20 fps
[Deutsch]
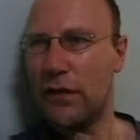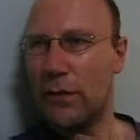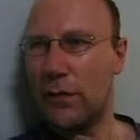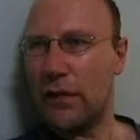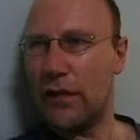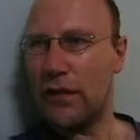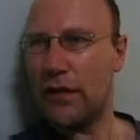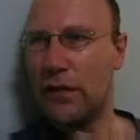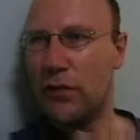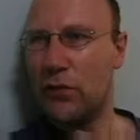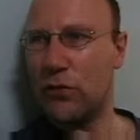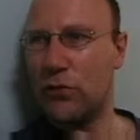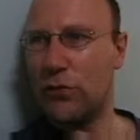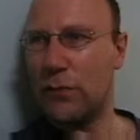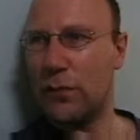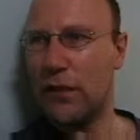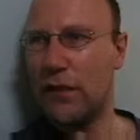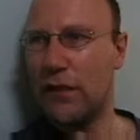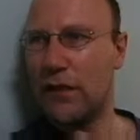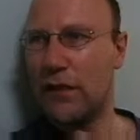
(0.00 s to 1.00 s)
expandiert
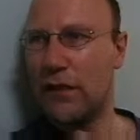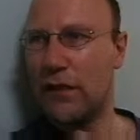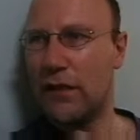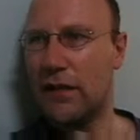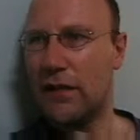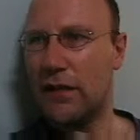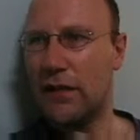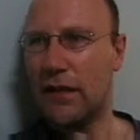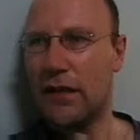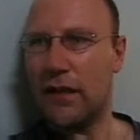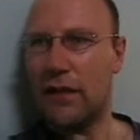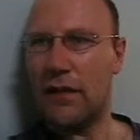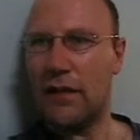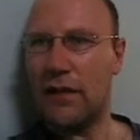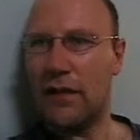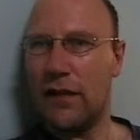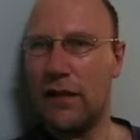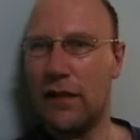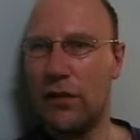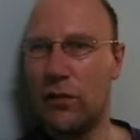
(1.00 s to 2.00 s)
und bietet ihnen
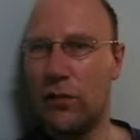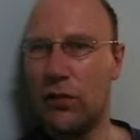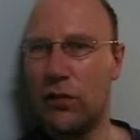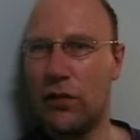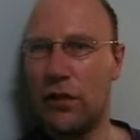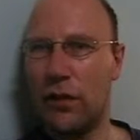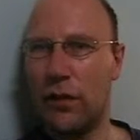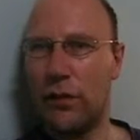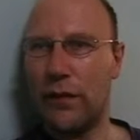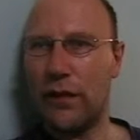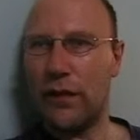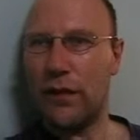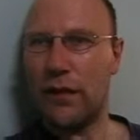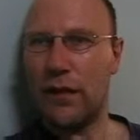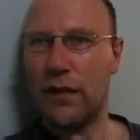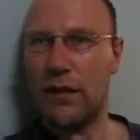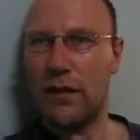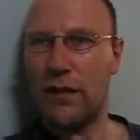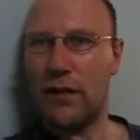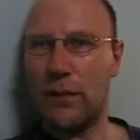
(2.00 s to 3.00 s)
an, ihr Logo auf die
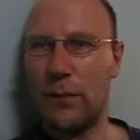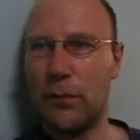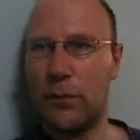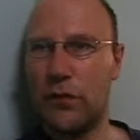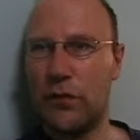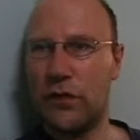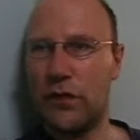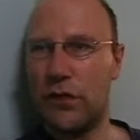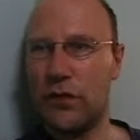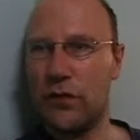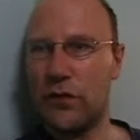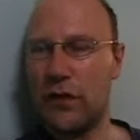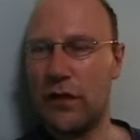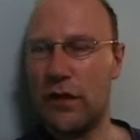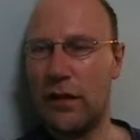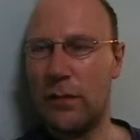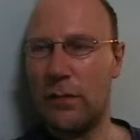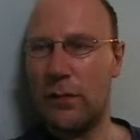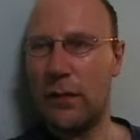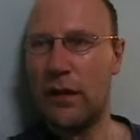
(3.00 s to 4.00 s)
Regatta-Boote zu
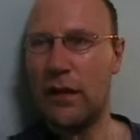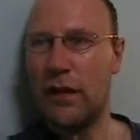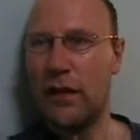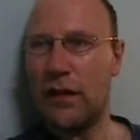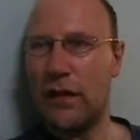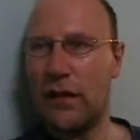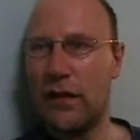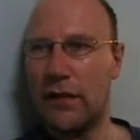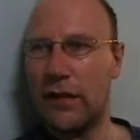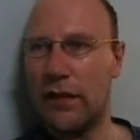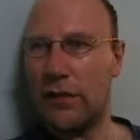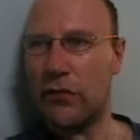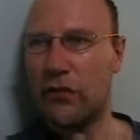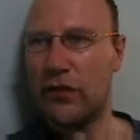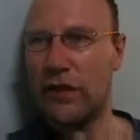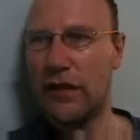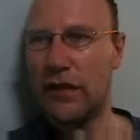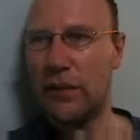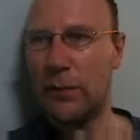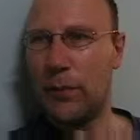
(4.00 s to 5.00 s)
schreiben. Der
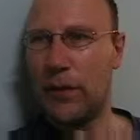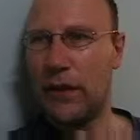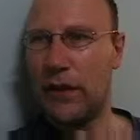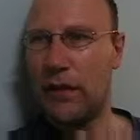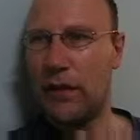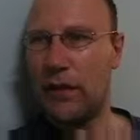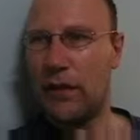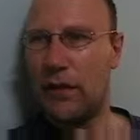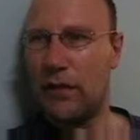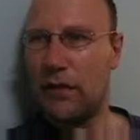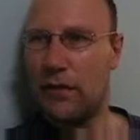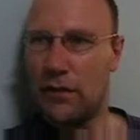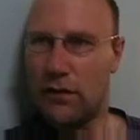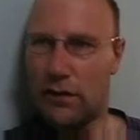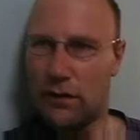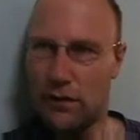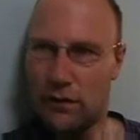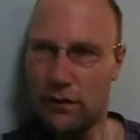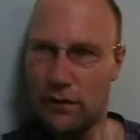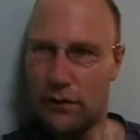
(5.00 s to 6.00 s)
GDP
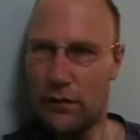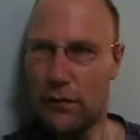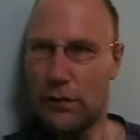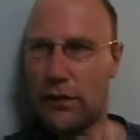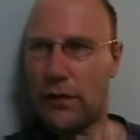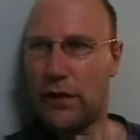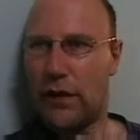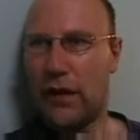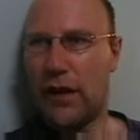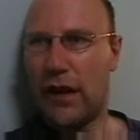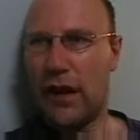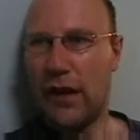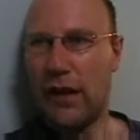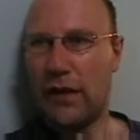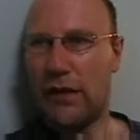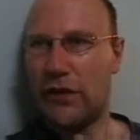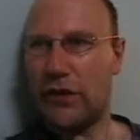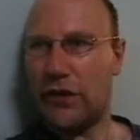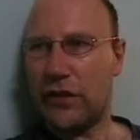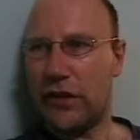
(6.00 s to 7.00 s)
von Air
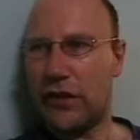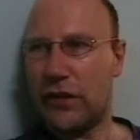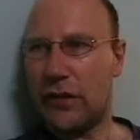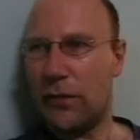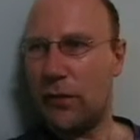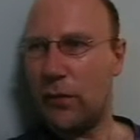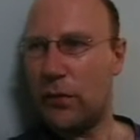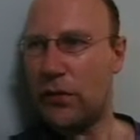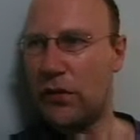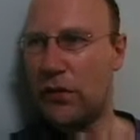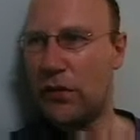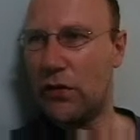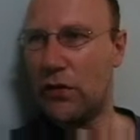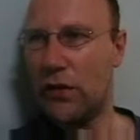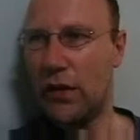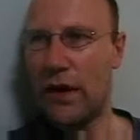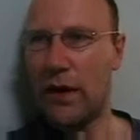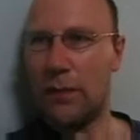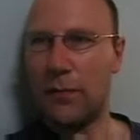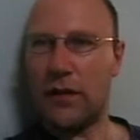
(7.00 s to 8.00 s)
Algerie,
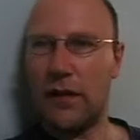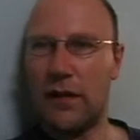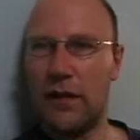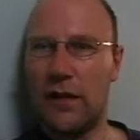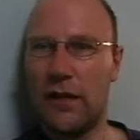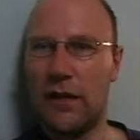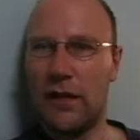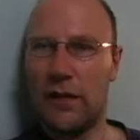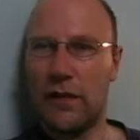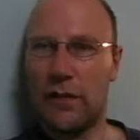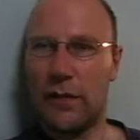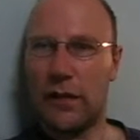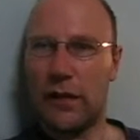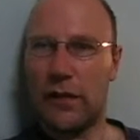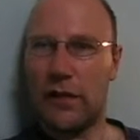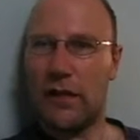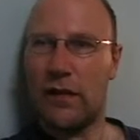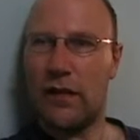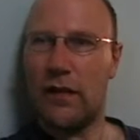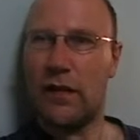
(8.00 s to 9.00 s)
Monsieur Abdallah, ist
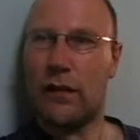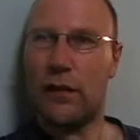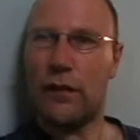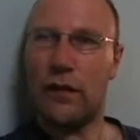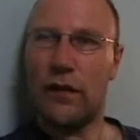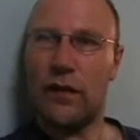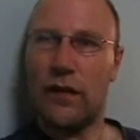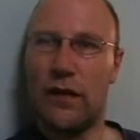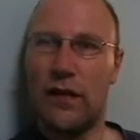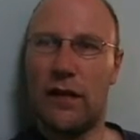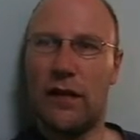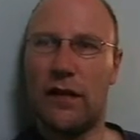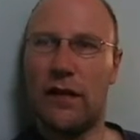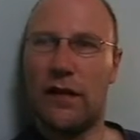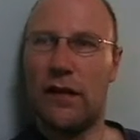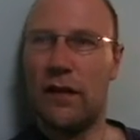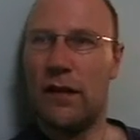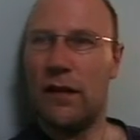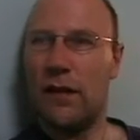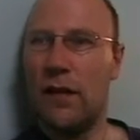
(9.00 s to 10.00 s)
fasziniert von der
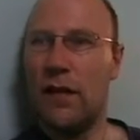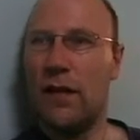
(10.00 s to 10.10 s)
Idee